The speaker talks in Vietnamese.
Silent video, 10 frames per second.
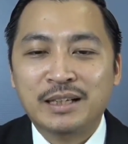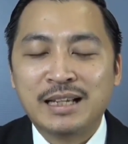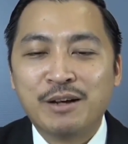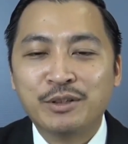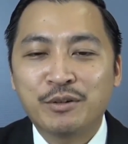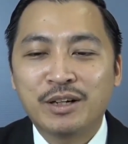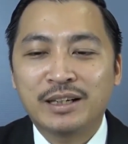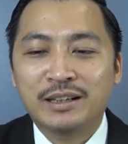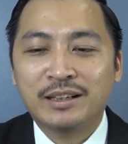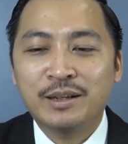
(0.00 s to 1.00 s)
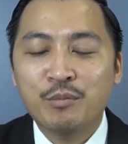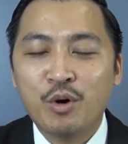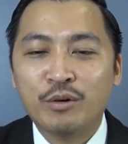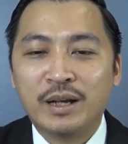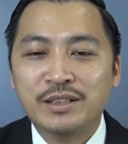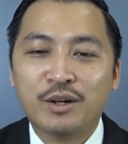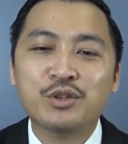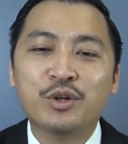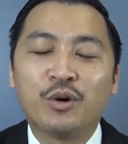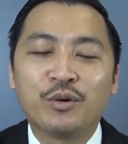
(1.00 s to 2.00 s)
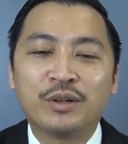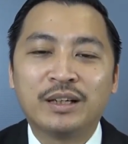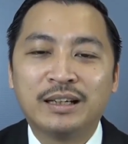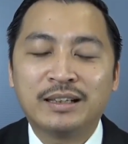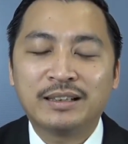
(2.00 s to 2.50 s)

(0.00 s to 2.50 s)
sao nhiều người lại đi mua cái loại chưa có sổ đấy.